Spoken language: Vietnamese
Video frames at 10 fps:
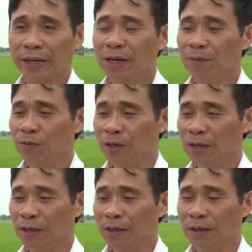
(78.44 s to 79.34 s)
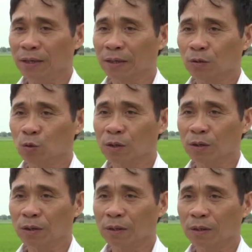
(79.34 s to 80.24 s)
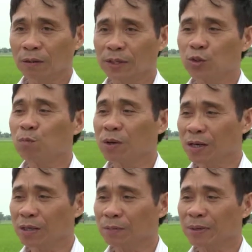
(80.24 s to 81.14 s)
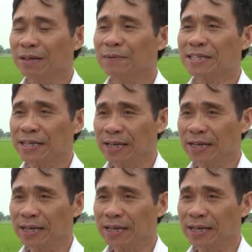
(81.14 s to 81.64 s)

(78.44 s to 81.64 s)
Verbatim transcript: hợp với lại ờ, thuốc ờ, T-Super Batamia C